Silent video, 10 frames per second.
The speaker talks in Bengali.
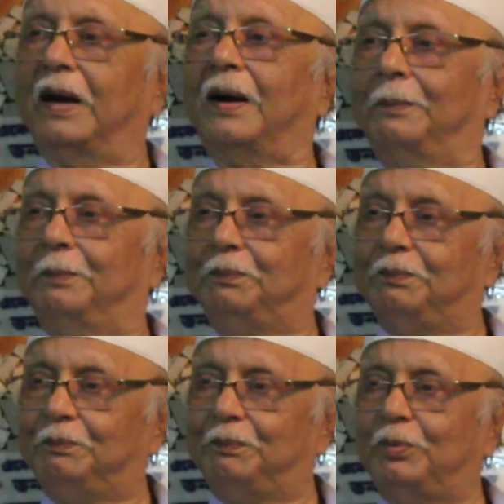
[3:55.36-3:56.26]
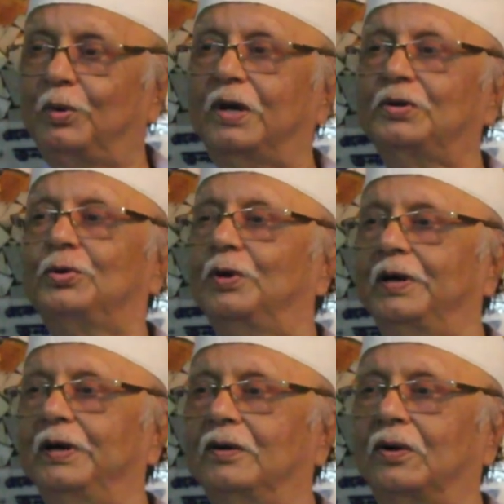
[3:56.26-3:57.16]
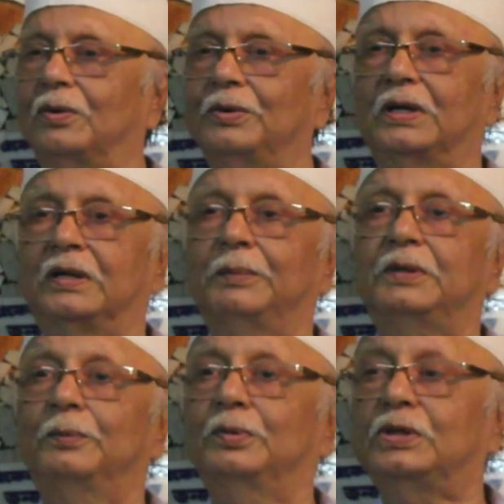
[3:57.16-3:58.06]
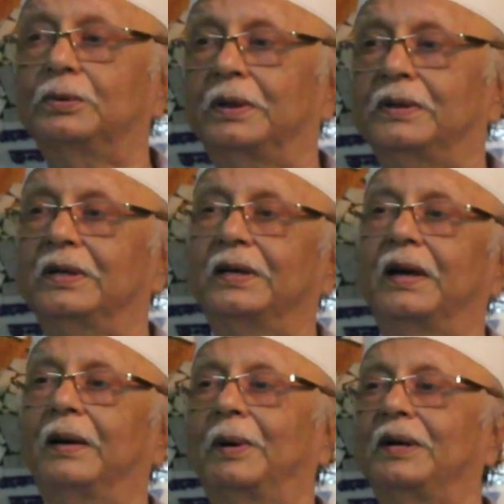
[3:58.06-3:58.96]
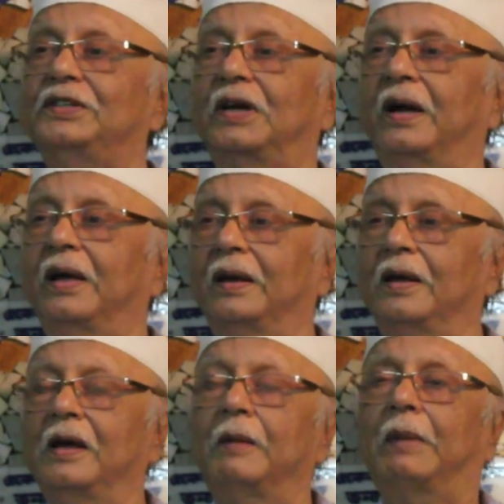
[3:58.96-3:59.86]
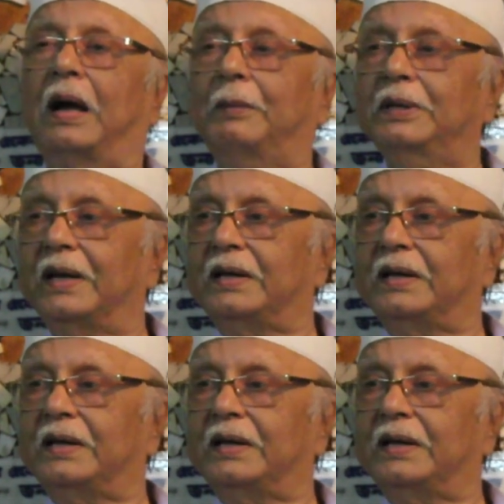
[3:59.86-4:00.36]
ভাব প্রকাশও করেনি কখনো যাতে আমি বুঝতে পারি যে হ্যাঁ আমাকে চায় বা আমি